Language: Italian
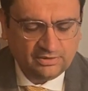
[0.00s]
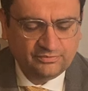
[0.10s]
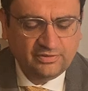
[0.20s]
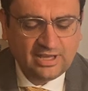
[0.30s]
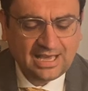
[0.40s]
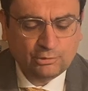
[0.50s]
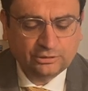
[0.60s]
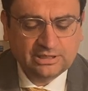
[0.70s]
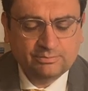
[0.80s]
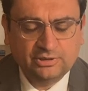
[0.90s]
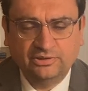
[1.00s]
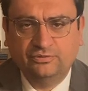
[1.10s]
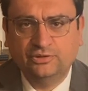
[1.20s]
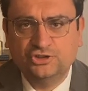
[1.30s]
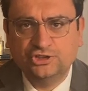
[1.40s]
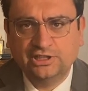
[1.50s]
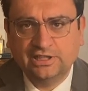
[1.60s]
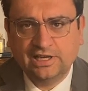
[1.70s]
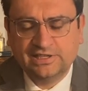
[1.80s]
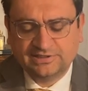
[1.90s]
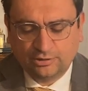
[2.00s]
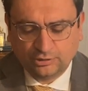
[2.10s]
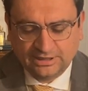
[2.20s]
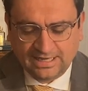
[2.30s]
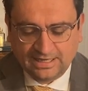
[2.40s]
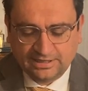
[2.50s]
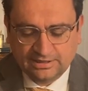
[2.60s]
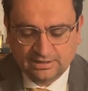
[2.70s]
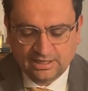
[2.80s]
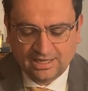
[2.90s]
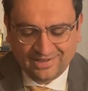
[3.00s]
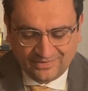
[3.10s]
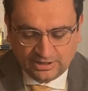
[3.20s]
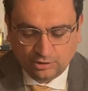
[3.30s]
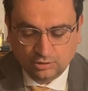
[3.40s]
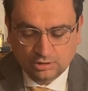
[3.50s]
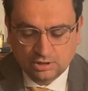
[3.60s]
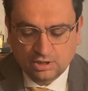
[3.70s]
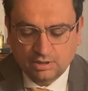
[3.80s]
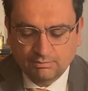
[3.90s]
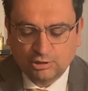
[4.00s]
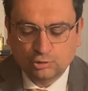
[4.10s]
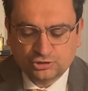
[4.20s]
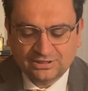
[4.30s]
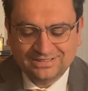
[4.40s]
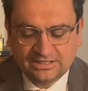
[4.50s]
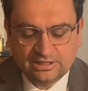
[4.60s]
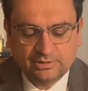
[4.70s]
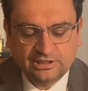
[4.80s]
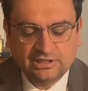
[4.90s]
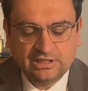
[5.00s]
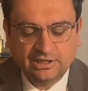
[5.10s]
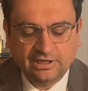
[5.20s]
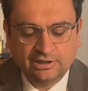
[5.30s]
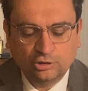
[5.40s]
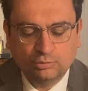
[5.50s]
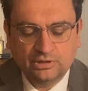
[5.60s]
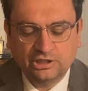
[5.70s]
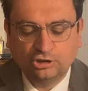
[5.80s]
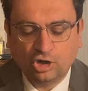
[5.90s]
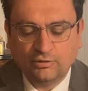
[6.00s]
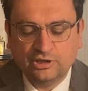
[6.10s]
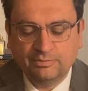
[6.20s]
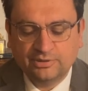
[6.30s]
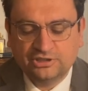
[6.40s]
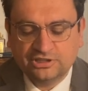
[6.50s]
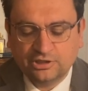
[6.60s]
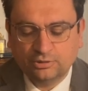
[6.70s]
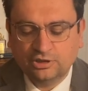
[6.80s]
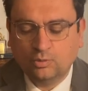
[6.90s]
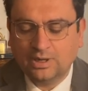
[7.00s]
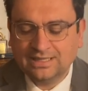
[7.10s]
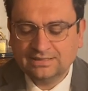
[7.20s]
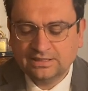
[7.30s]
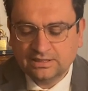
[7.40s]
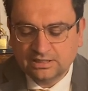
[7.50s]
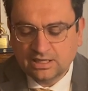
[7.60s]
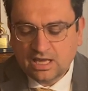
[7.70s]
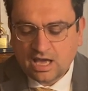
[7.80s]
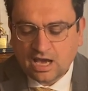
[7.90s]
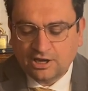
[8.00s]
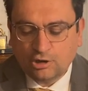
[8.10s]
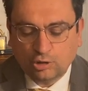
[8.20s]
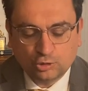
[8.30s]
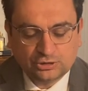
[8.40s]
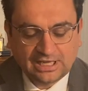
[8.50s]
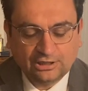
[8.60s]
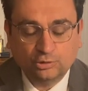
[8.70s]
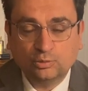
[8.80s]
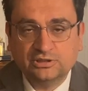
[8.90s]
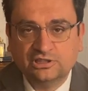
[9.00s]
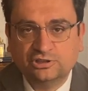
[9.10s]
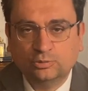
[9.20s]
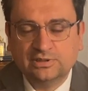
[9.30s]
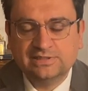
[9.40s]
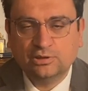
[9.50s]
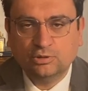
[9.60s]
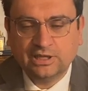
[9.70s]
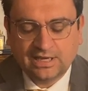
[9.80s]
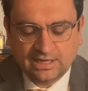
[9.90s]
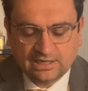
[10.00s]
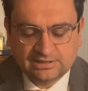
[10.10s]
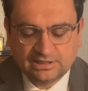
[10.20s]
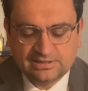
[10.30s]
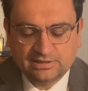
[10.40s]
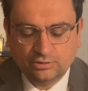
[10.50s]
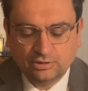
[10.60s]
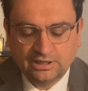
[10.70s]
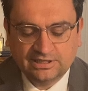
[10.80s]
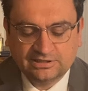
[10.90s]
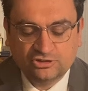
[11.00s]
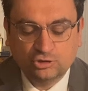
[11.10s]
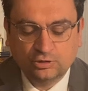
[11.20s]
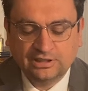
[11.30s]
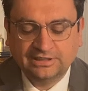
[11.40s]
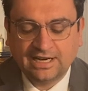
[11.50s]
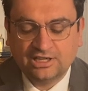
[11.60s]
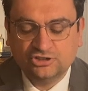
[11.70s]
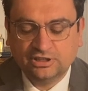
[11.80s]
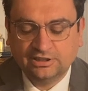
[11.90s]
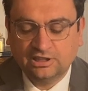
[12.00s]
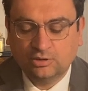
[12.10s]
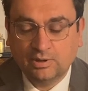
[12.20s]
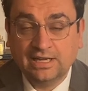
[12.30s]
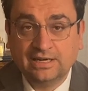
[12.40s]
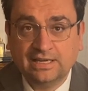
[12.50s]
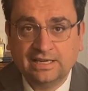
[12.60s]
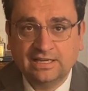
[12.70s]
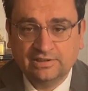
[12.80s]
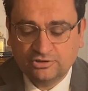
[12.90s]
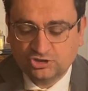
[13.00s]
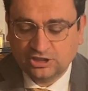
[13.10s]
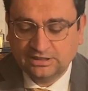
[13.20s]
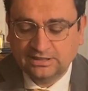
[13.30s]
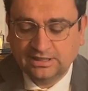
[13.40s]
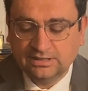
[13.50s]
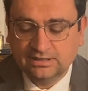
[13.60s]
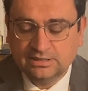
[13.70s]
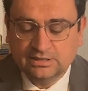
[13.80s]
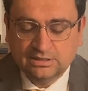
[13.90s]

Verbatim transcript: Viviamo tempi difficili e straordinari, è vero, ma consentitemi di dire che non mi ritrovo nel pensiero di quanti hanno accostato questa situazione alla, stazio- alla stagione tragica della guerra e alle vicende